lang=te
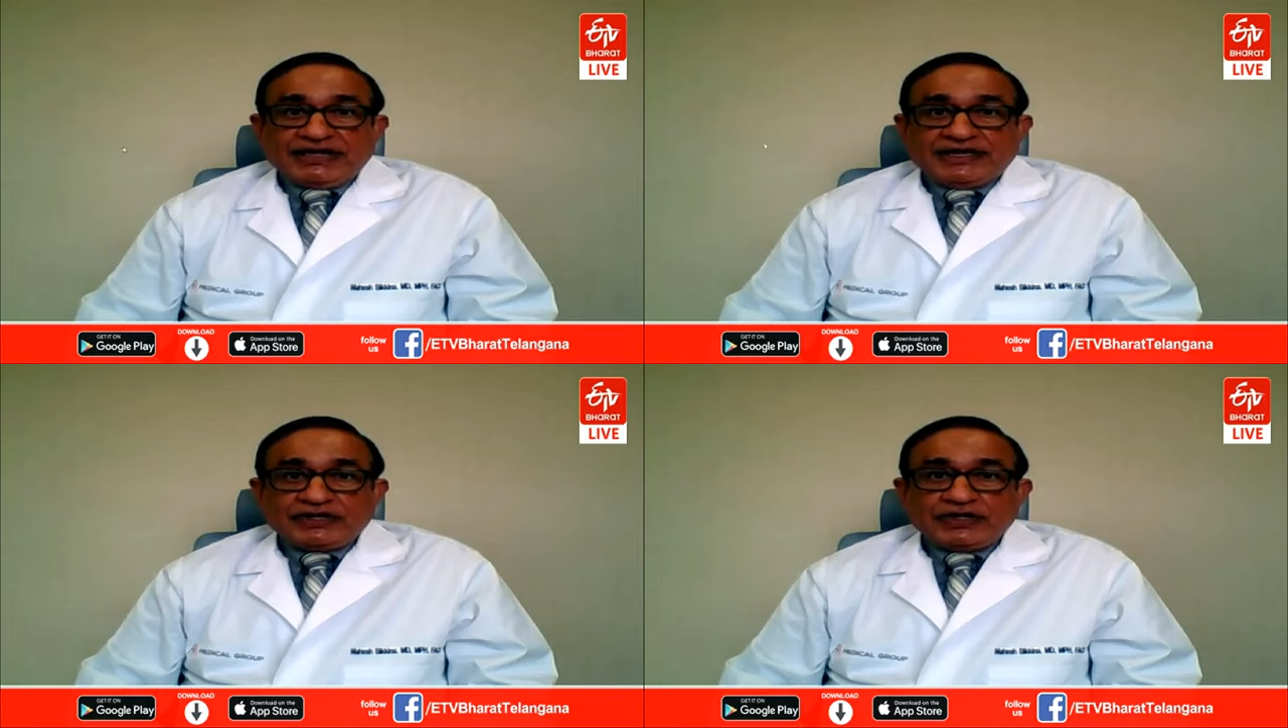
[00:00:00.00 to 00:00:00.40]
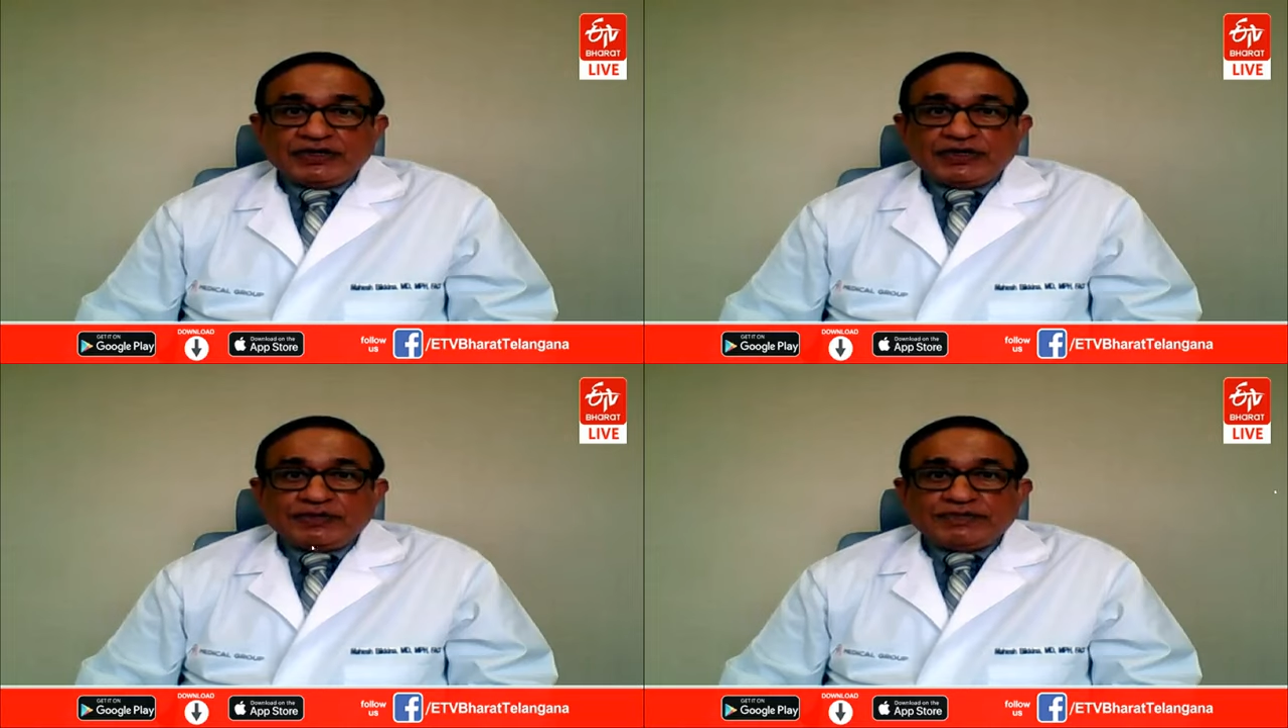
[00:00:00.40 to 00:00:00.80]
ఆ
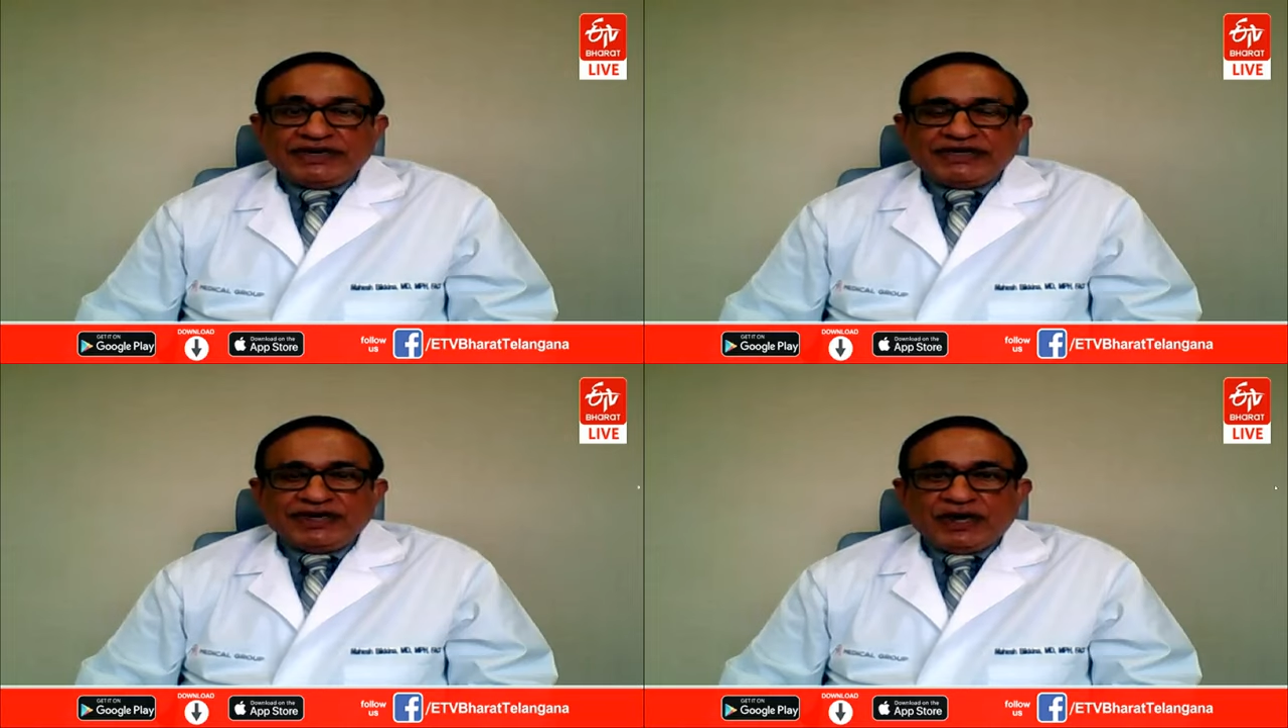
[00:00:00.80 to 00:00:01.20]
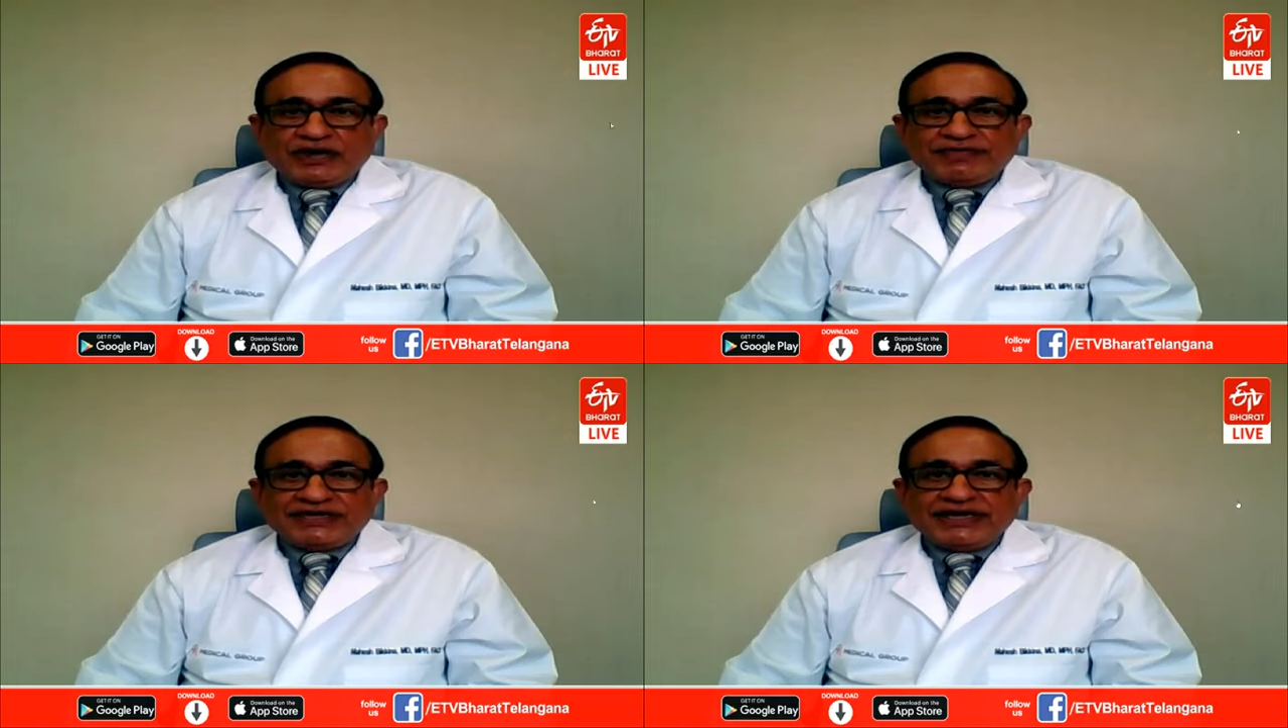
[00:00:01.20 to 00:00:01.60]
లంగ్లో
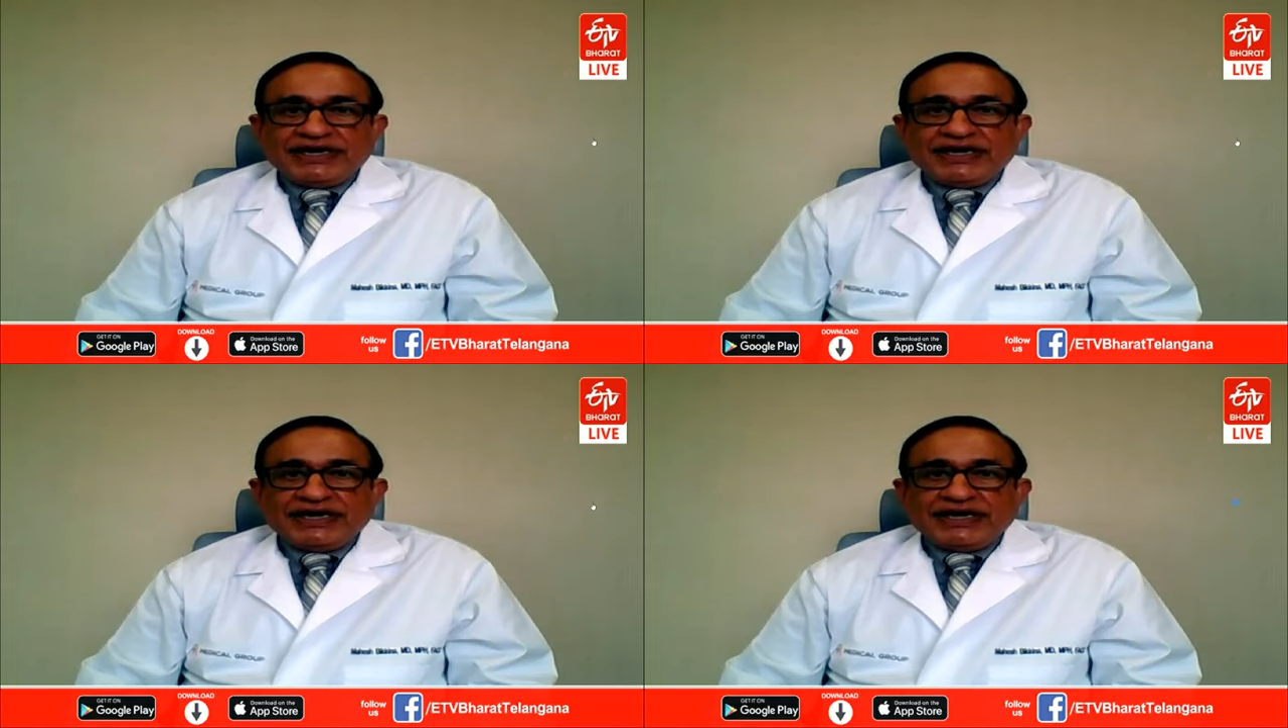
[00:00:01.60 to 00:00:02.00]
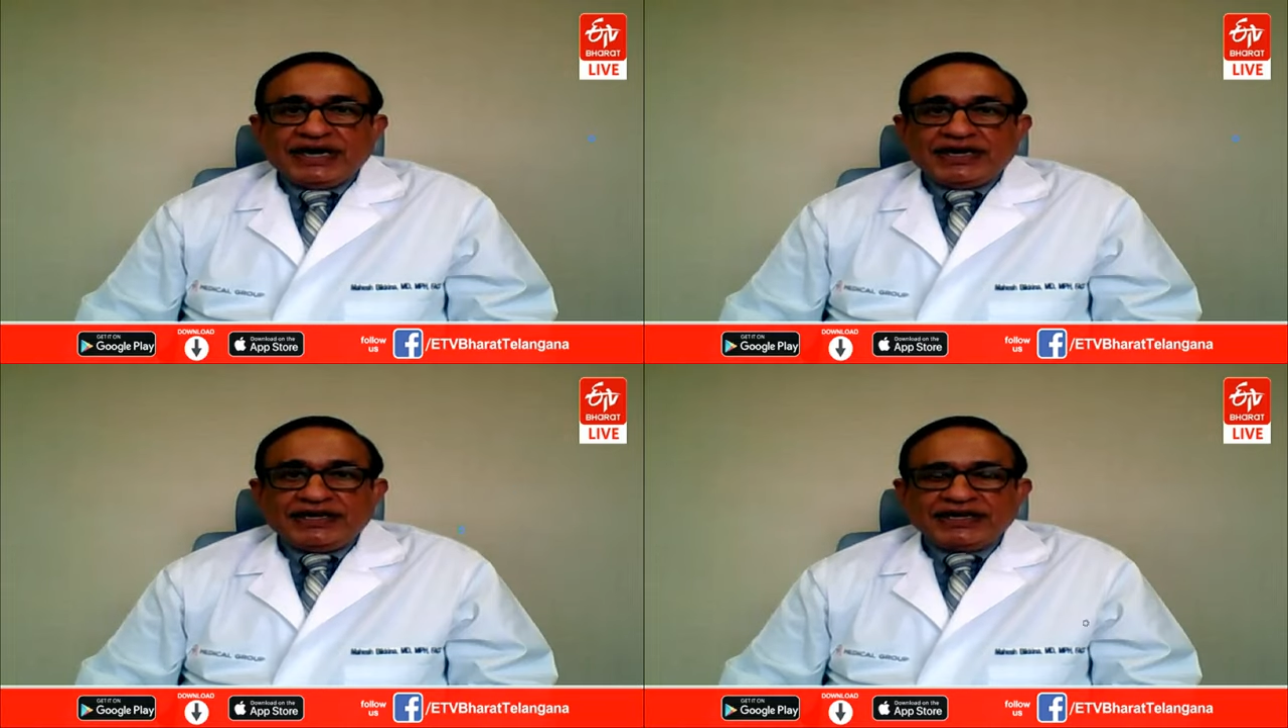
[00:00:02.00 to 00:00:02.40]
నార్మల్గా
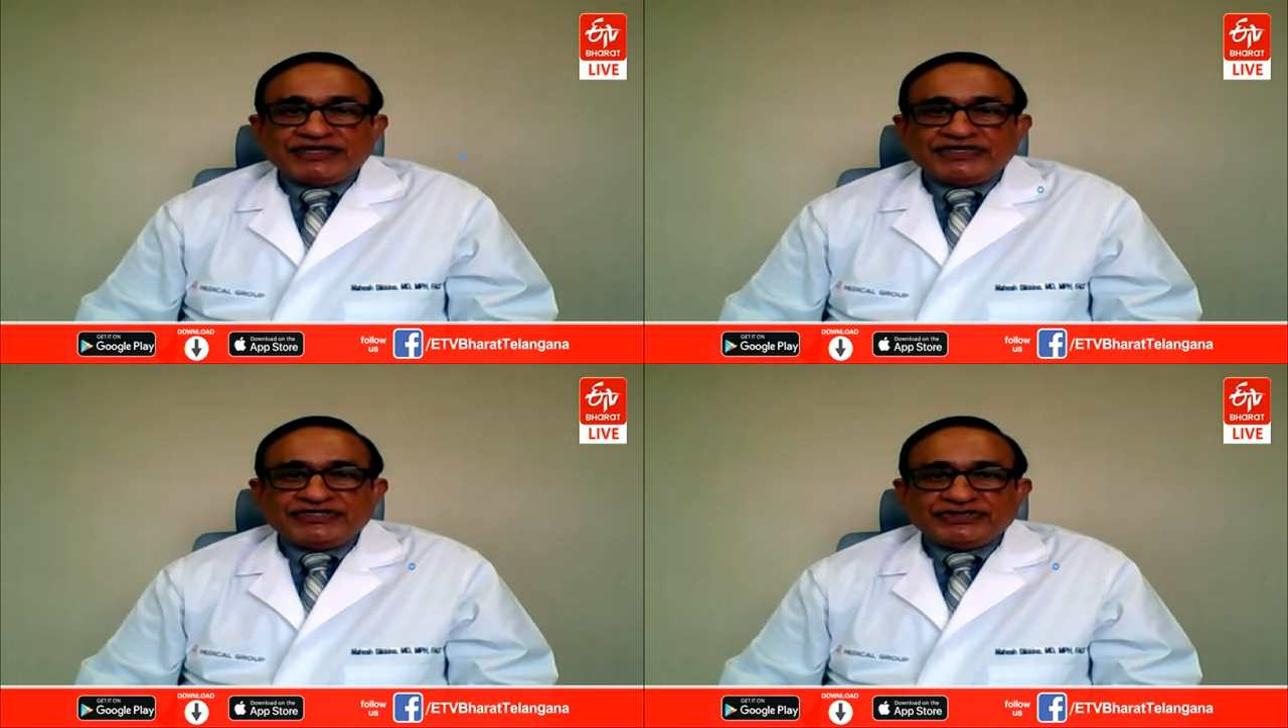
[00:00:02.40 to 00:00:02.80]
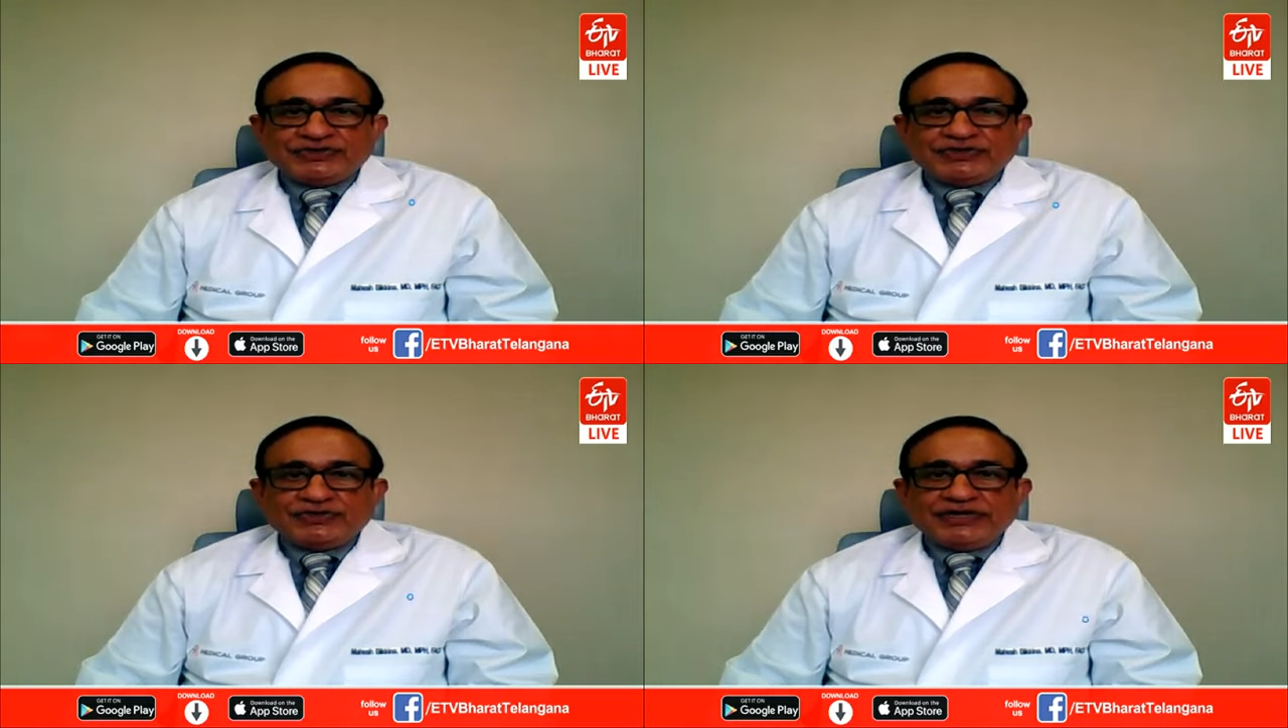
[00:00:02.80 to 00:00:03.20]
ఆ లంగ్
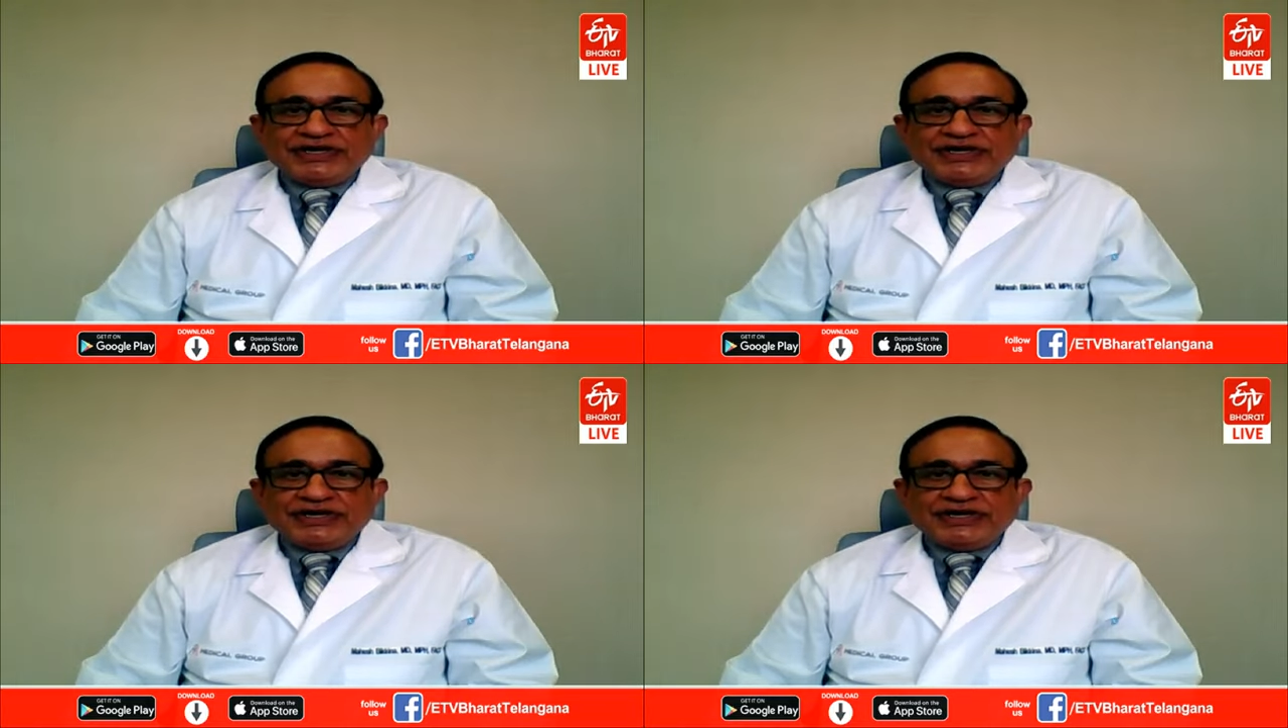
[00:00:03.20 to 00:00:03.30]
టిష్యూ